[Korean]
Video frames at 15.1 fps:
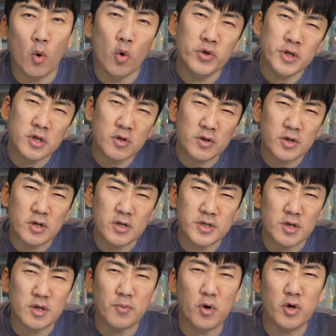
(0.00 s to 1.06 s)
오늘은 어떤
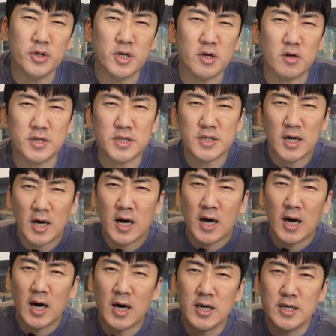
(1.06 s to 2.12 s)
녀석을 보여드릴
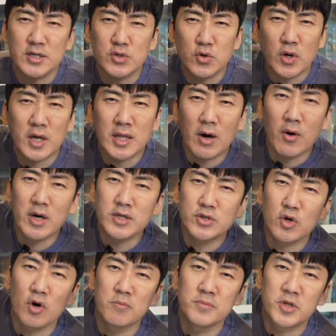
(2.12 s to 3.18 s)
것인가? 이쪽에 나와
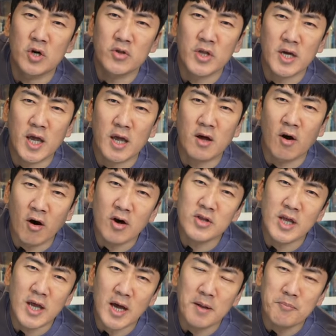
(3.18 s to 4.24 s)
있죠. 엄청나게
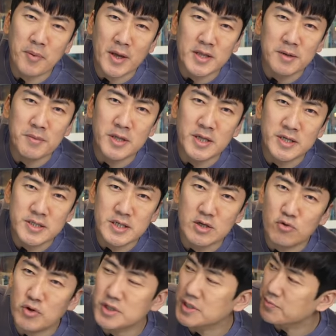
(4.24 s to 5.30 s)
거대한 배트맨의
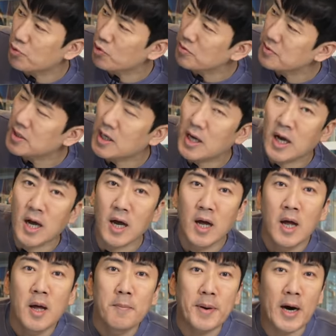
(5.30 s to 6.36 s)
실루엣이 보입니다.
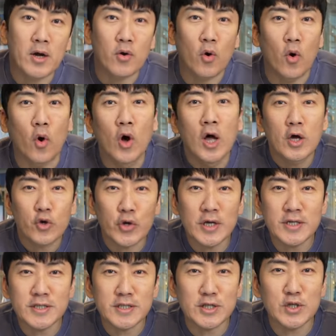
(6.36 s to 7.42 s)
바로
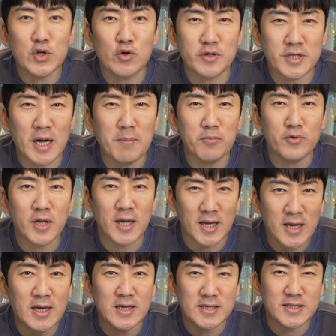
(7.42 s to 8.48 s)
퀸 스튜디오 삼분의
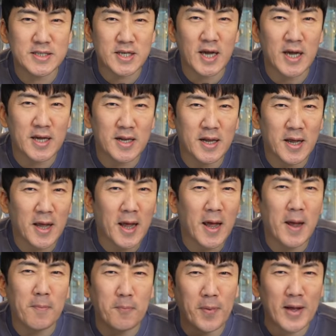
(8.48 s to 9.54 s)
일
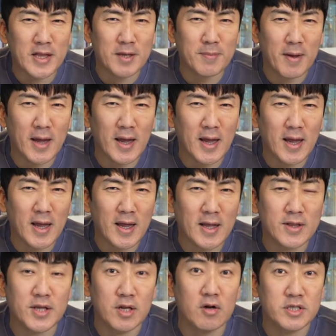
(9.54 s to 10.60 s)
스케일의
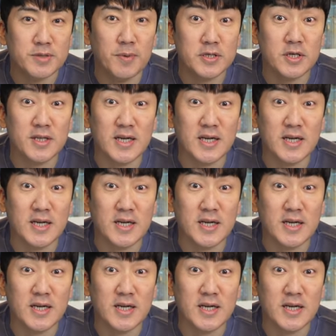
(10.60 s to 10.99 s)
배트맨 디럭스 버전